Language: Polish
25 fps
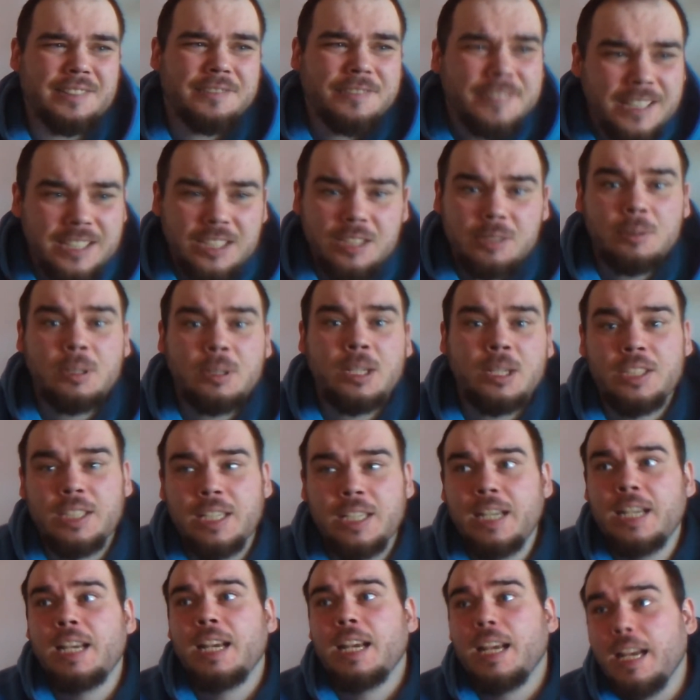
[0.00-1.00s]
W każdym
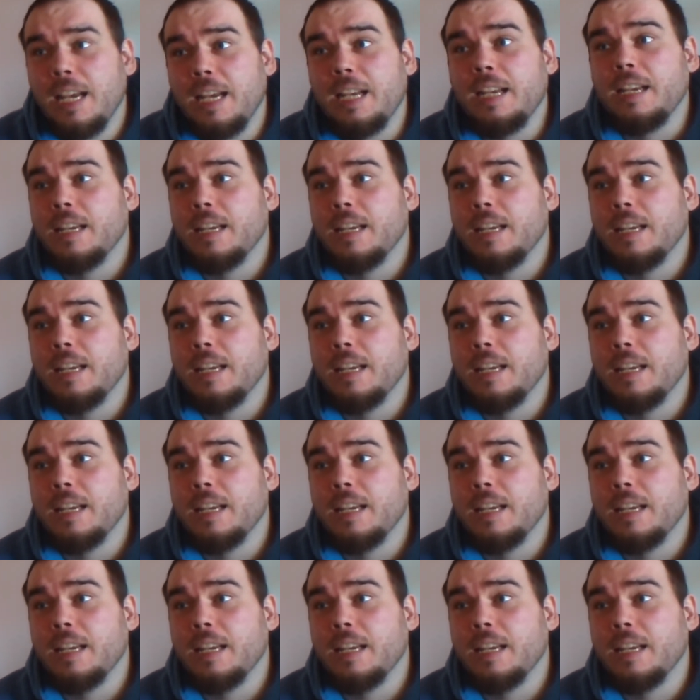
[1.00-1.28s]
razie